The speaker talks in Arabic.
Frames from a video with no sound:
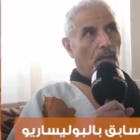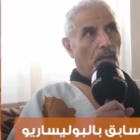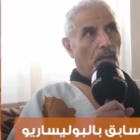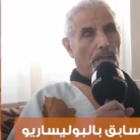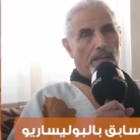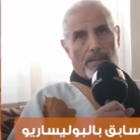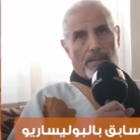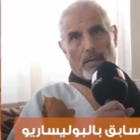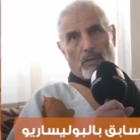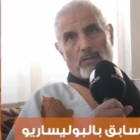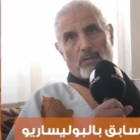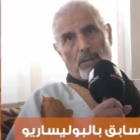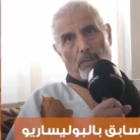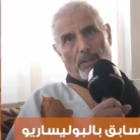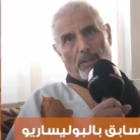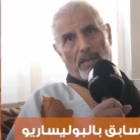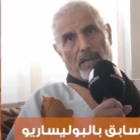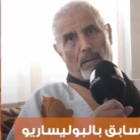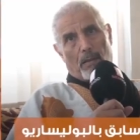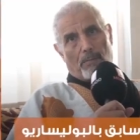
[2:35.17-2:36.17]

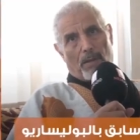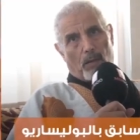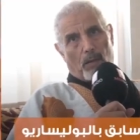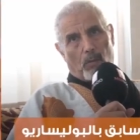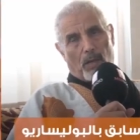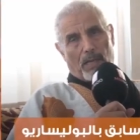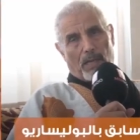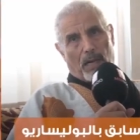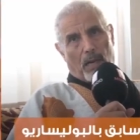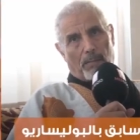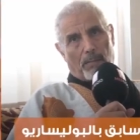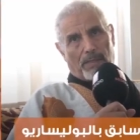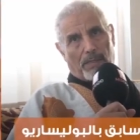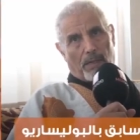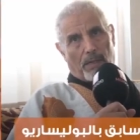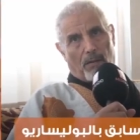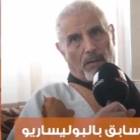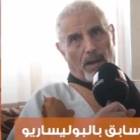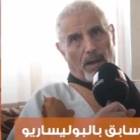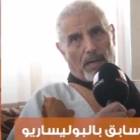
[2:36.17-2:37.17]
72 لما الولي رحمة
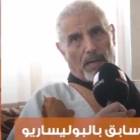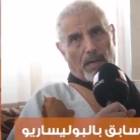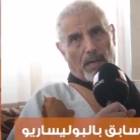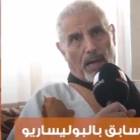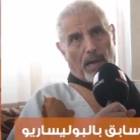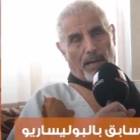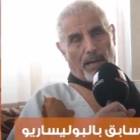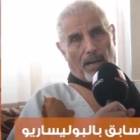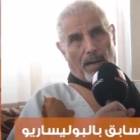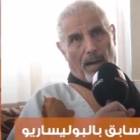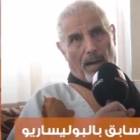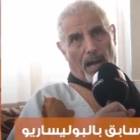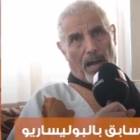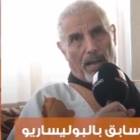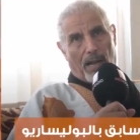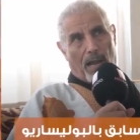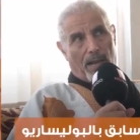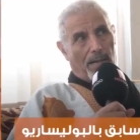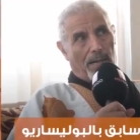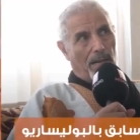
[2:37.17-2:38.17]
الله عليه قرر
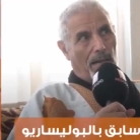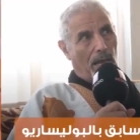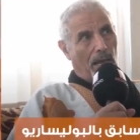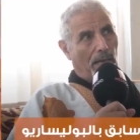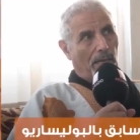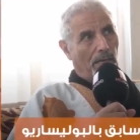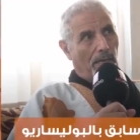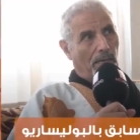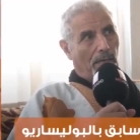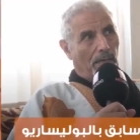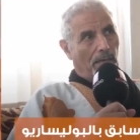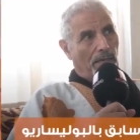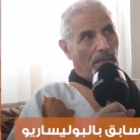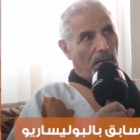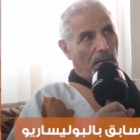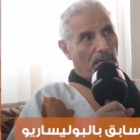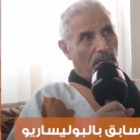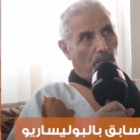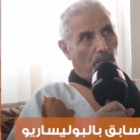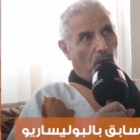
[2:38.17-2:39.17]
على أننا
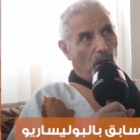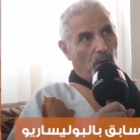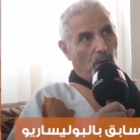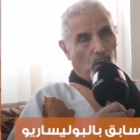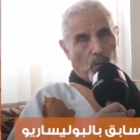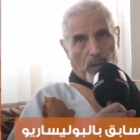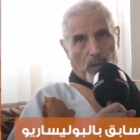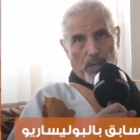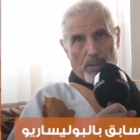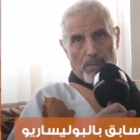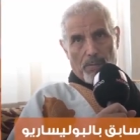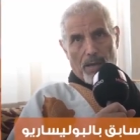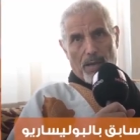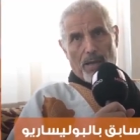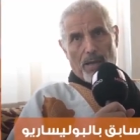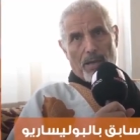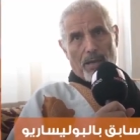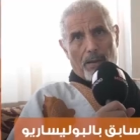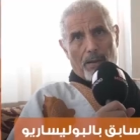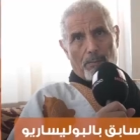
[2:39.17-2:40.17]
يجب أن نقيم
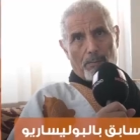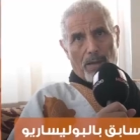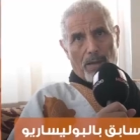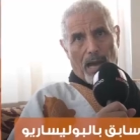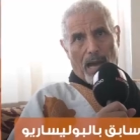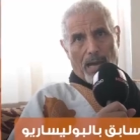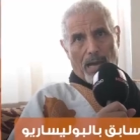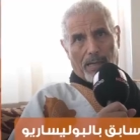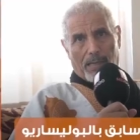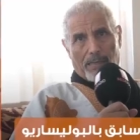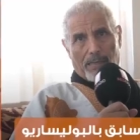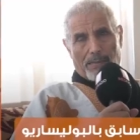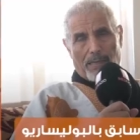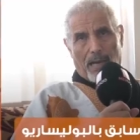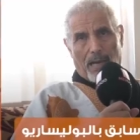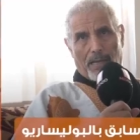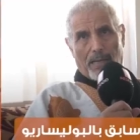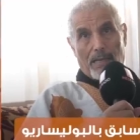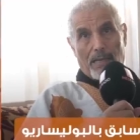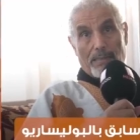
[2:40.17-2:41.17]
بحركة
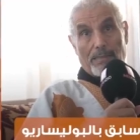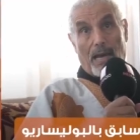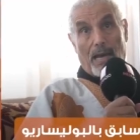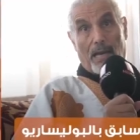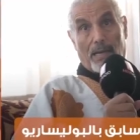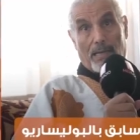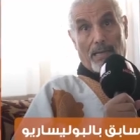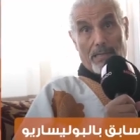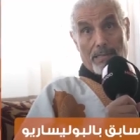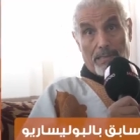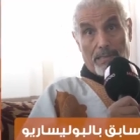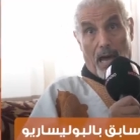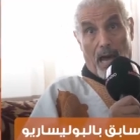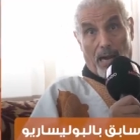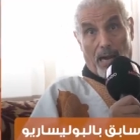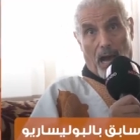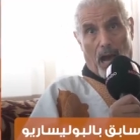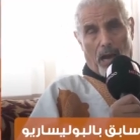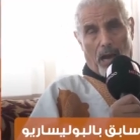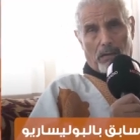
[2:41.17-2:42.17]
تحرير لتحرير
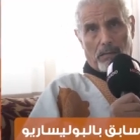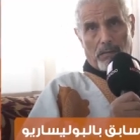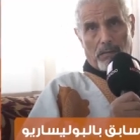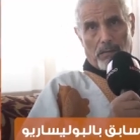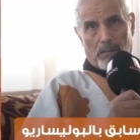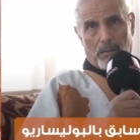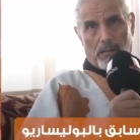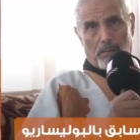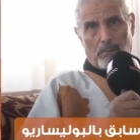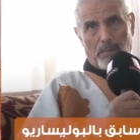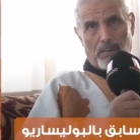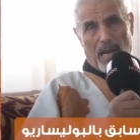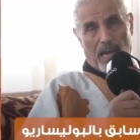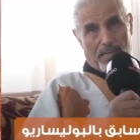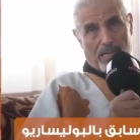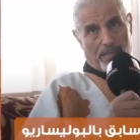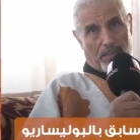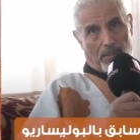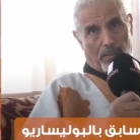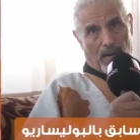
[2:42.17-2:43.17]
الصحراء من
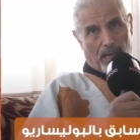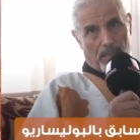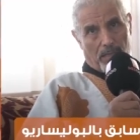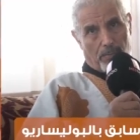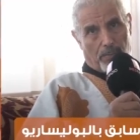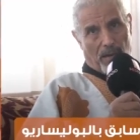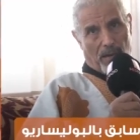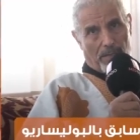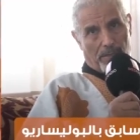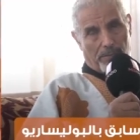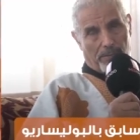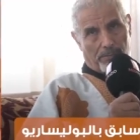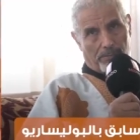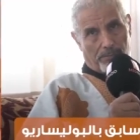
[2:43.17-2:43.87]
الاستعمار الإسباني